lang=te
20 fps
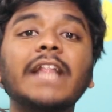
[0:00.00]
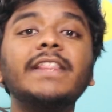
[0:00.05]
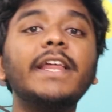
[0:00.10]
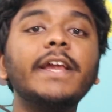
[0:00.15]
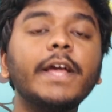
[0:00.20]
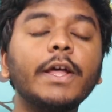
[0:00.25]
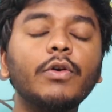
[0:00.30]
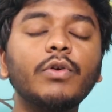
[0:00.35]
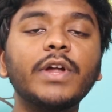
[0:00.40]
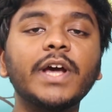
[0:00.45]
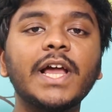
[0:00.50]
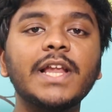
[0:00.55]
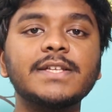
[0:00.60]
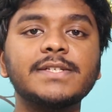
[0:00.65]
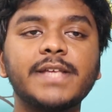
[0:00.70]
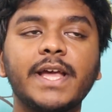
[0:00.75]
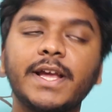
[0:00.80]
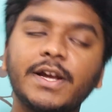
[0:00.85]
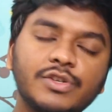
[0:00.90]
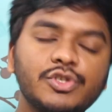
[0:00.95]
అందరికీ కూడా
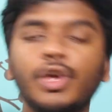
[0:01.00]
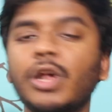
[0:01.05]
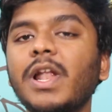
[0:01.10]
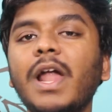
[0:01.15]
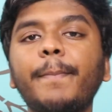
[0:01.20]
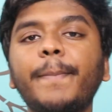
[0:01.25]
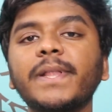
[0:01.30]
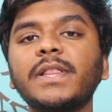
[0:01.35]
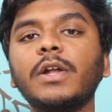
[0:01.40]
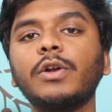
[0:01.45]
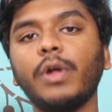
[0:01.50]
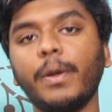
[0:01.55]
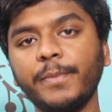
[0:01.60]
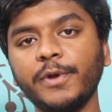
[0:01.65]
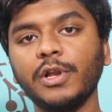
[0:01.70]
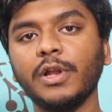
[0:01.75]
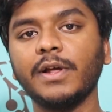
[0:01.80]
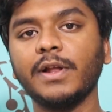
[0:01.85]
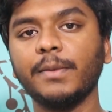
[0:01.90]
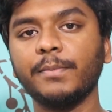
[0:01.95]
కలిస్తాను ఇంకా సొల్లా పెద్ద
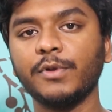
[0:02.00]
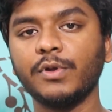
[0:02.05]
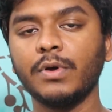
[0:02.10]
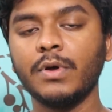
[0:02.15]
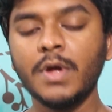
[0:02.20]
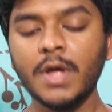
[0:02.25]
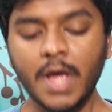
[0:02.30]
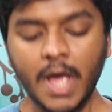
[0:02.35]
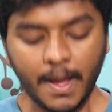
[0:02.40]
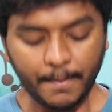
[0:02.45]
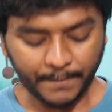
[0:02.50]
టాపిక్లోకి వెళ్ళిపోదాం